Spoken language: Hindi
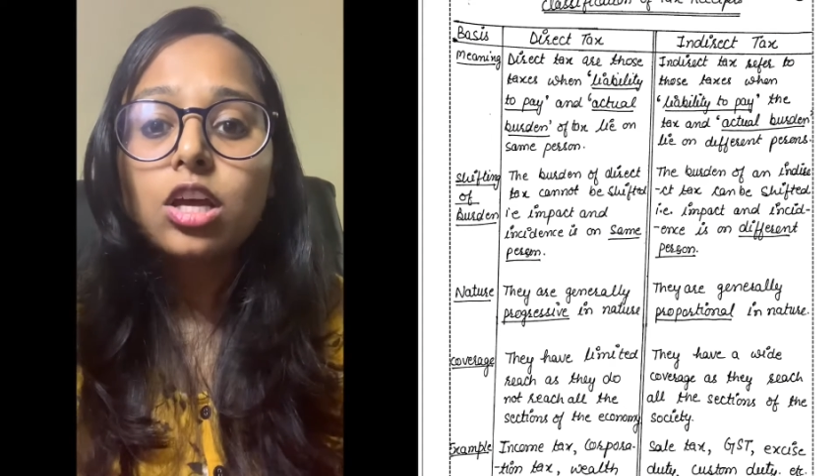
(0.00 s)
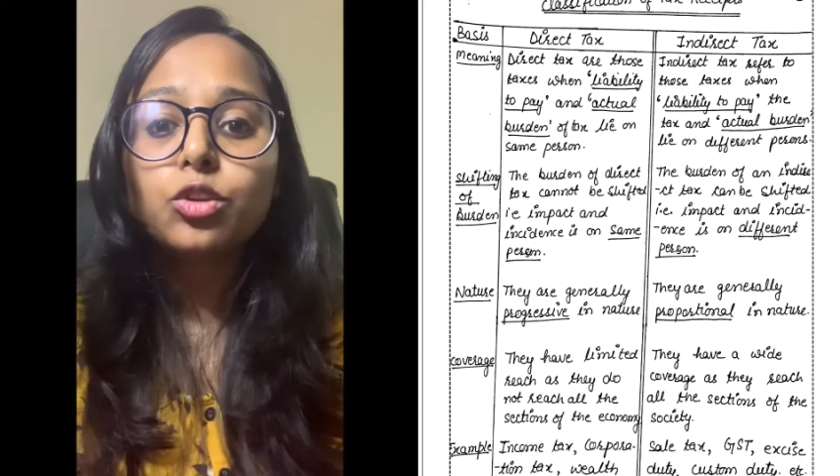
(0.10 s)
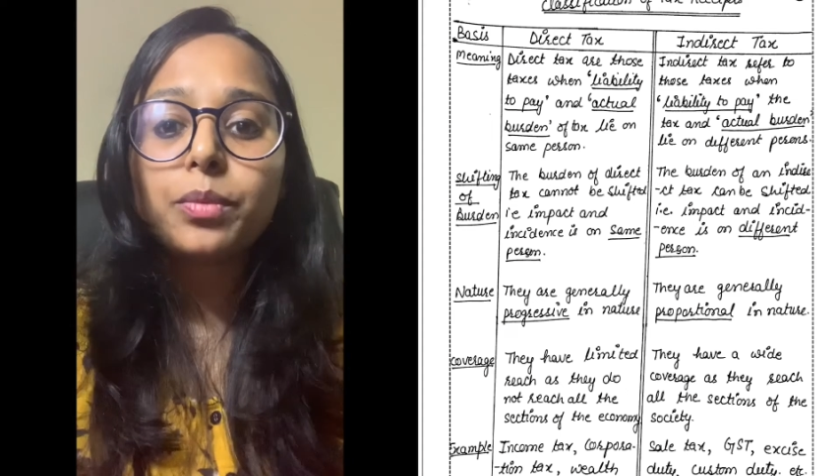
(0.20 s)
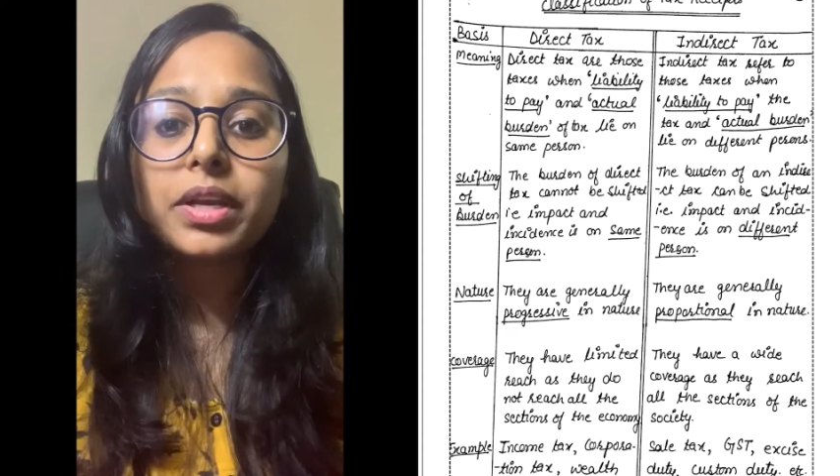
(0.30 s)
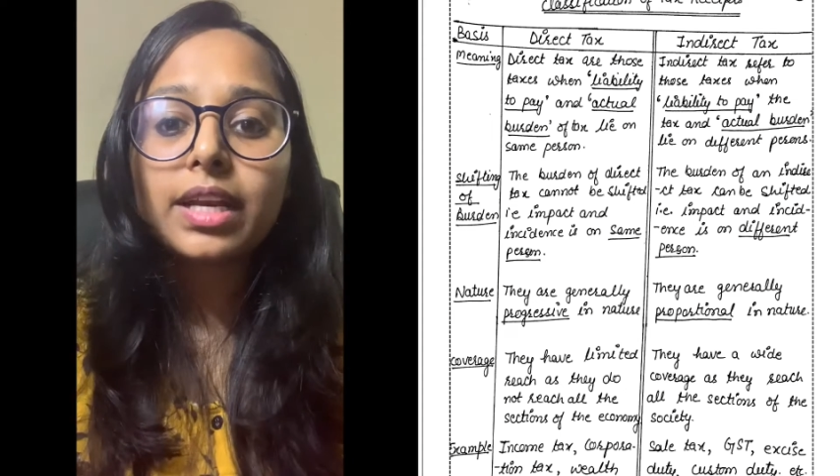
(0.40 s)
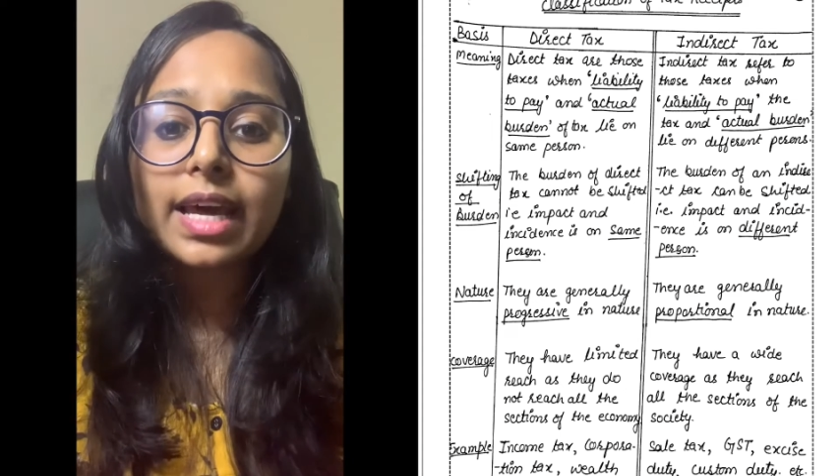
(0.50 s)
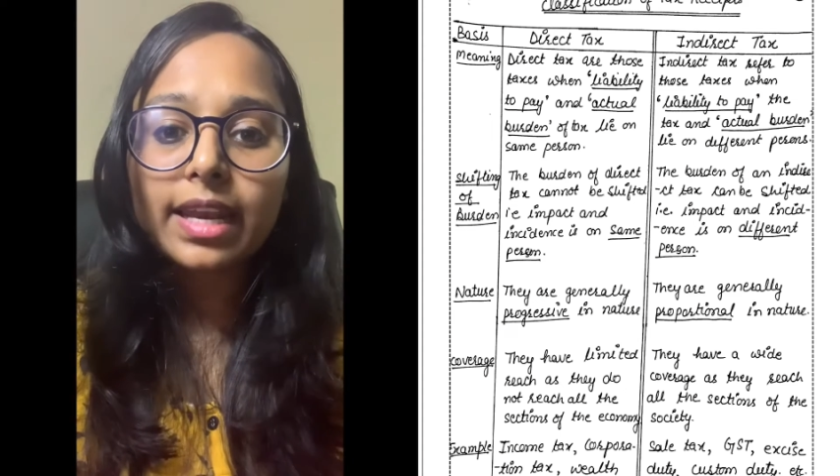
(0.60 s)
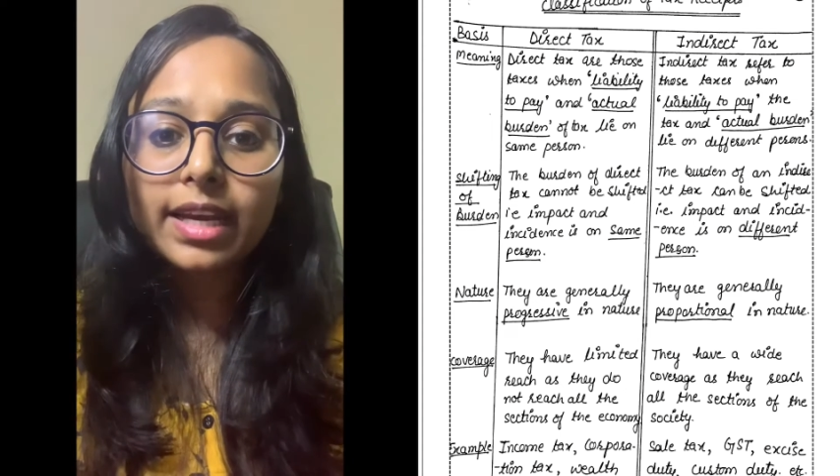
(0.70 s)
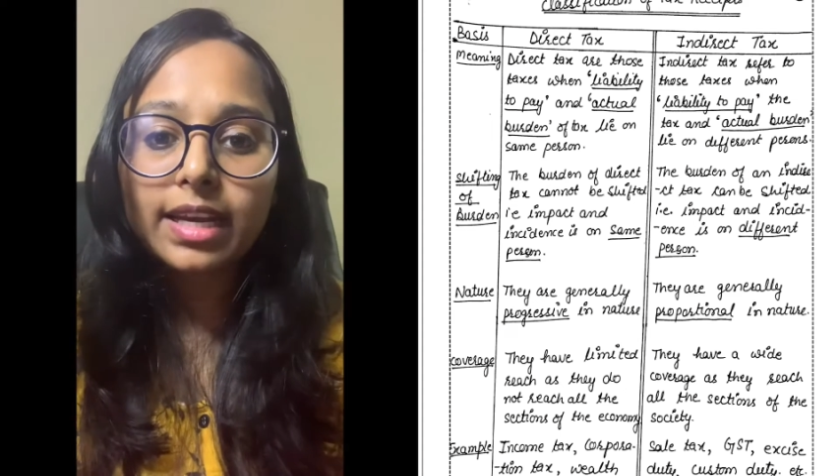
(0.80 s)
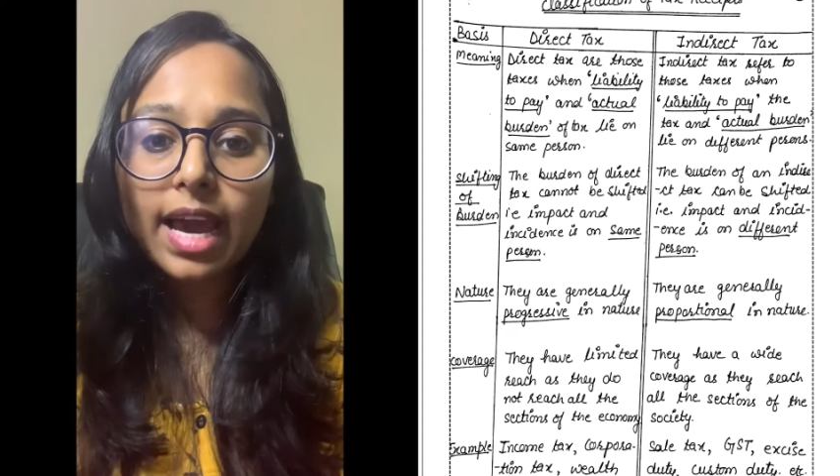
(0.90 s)
तो बेटा
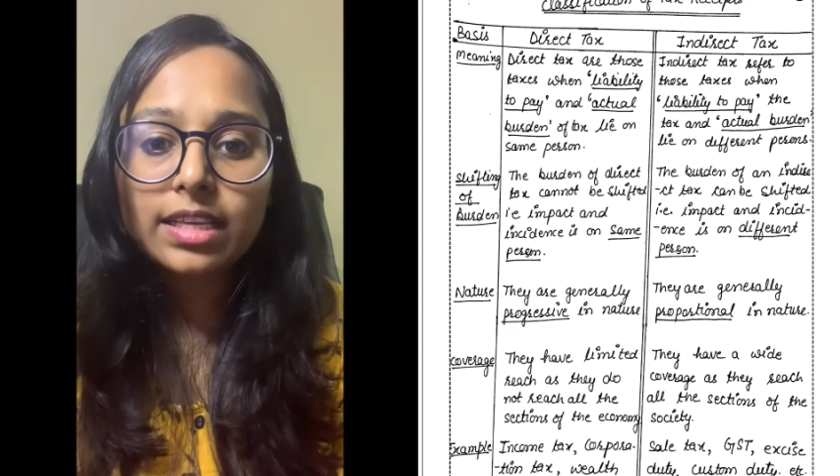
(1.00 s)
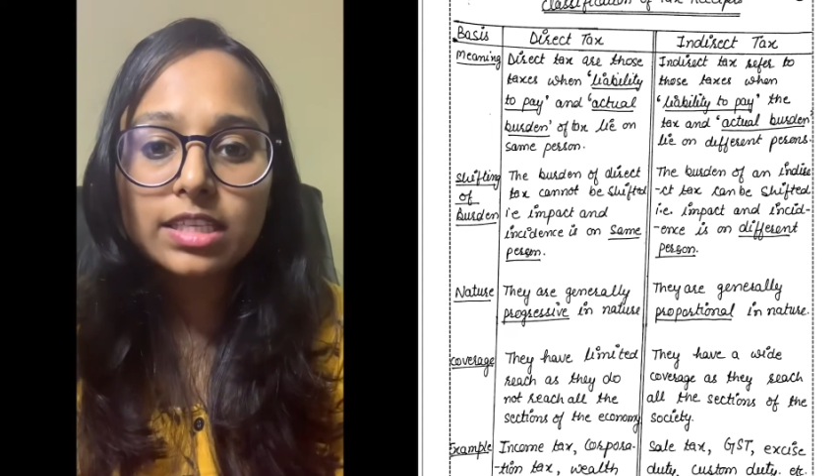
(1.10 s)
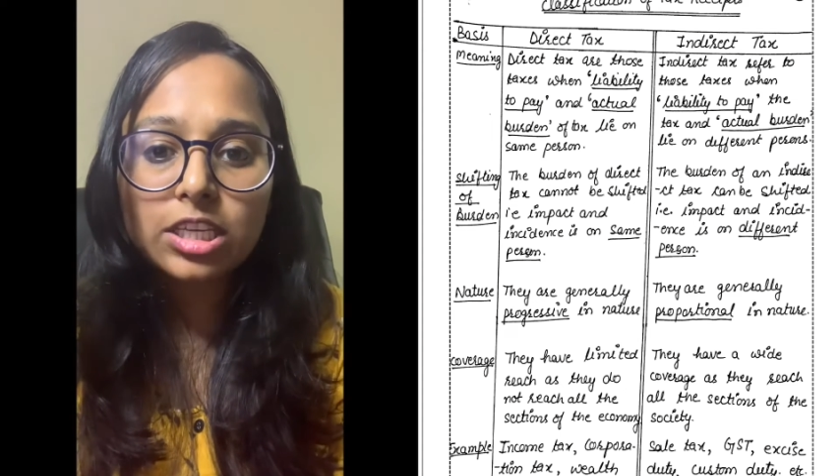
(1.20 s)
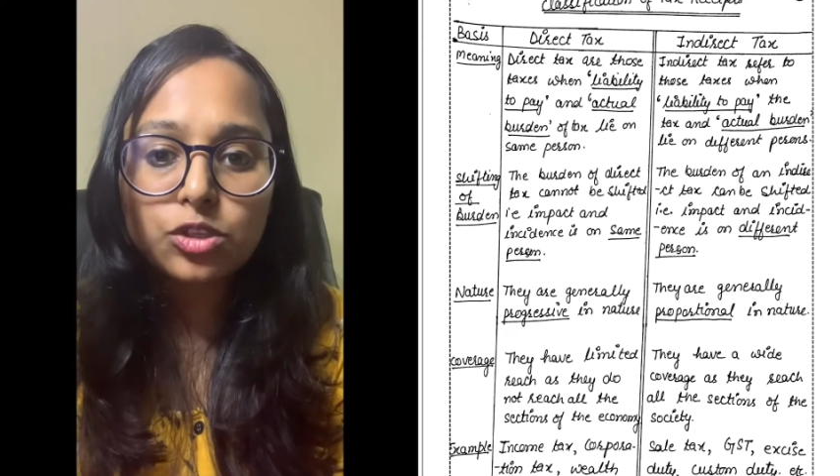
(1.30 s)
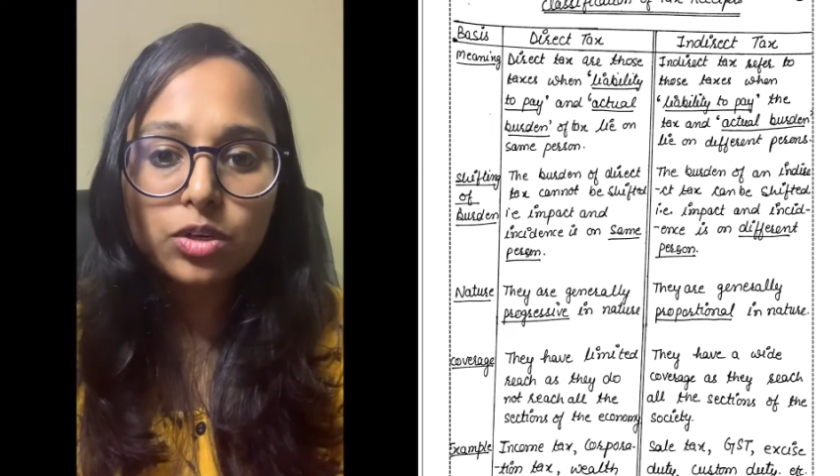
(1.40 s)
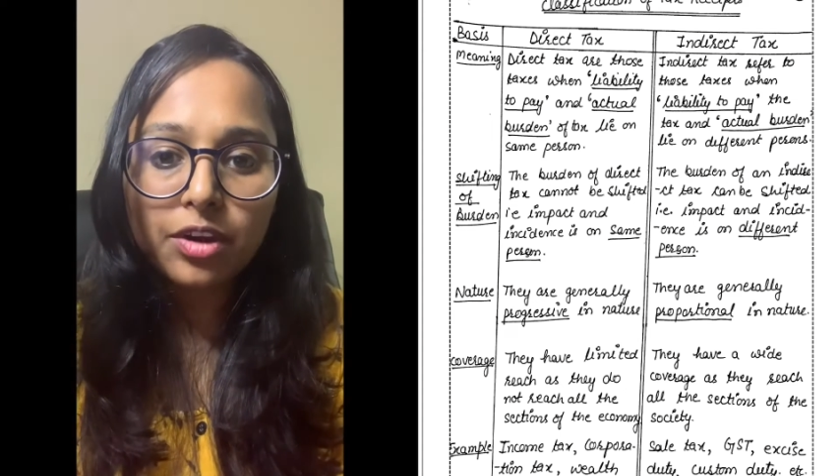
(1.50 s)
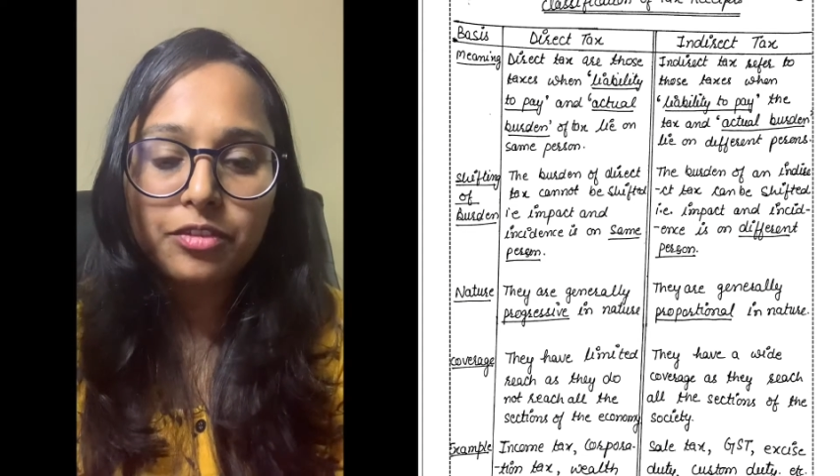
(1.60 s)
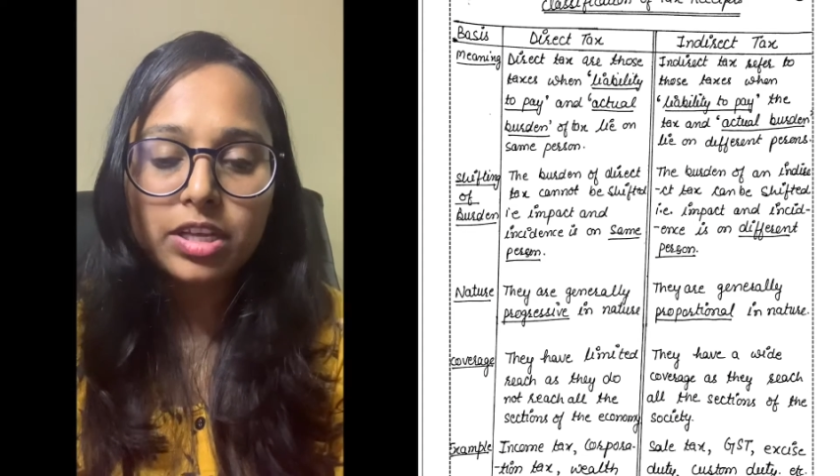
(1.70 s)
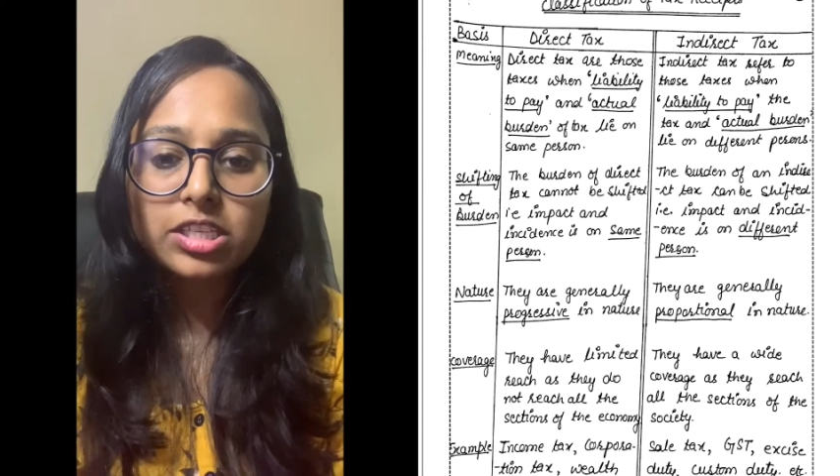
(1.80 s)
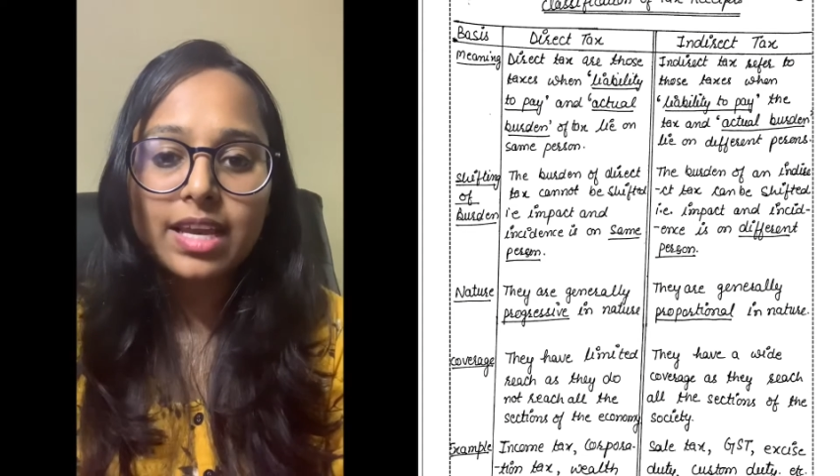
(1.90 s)
डायरेक्ट टैक्स की जो
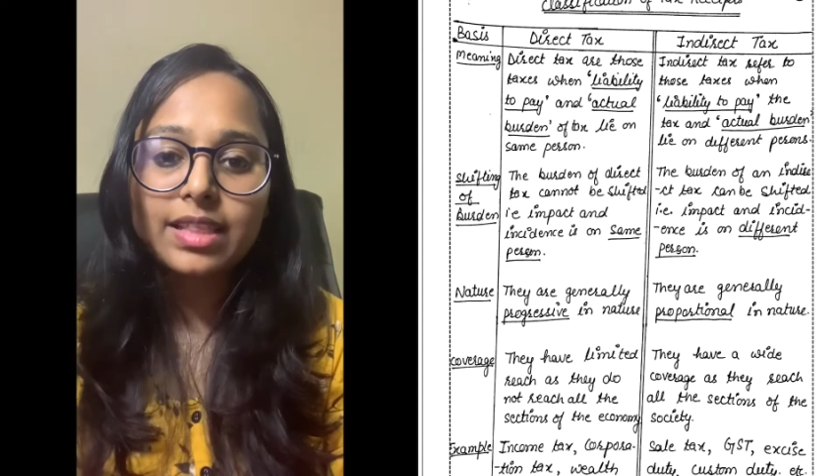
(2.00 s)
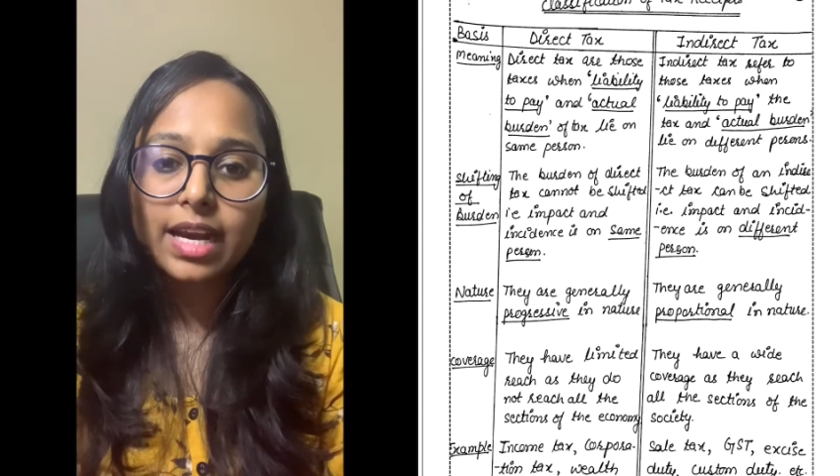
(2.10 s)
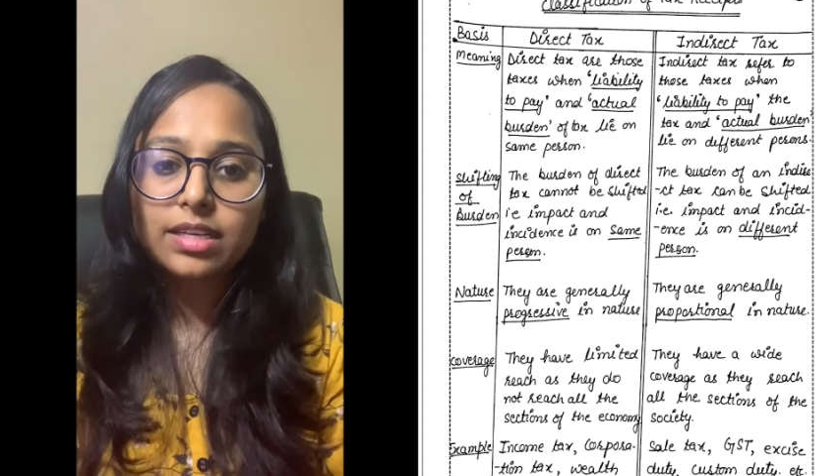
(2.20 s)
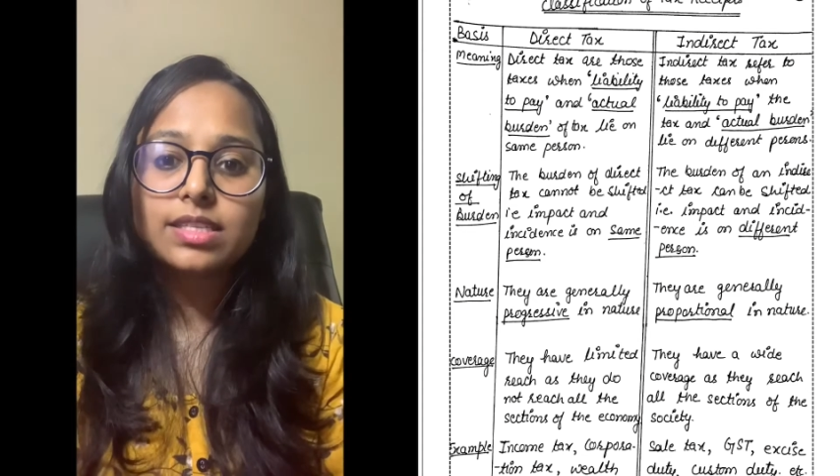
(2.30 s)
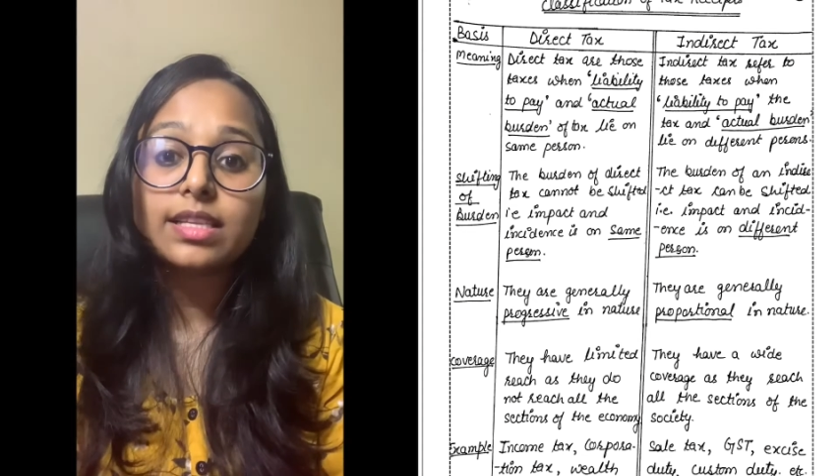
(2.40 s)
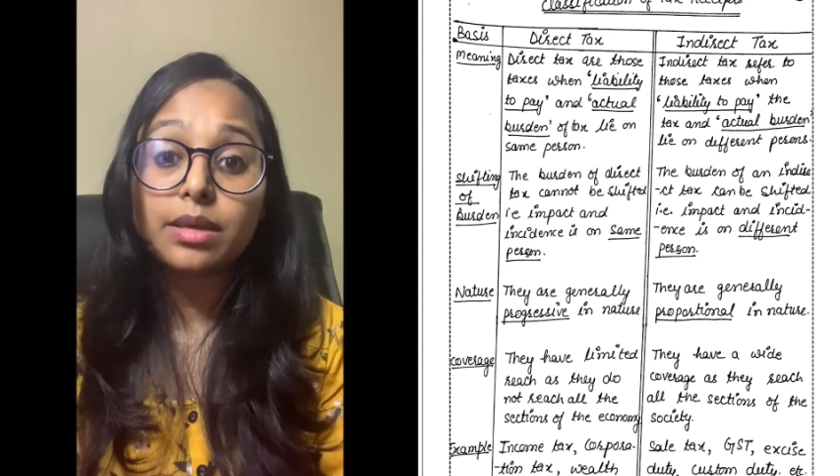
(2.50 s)
कवरेज है दैट इज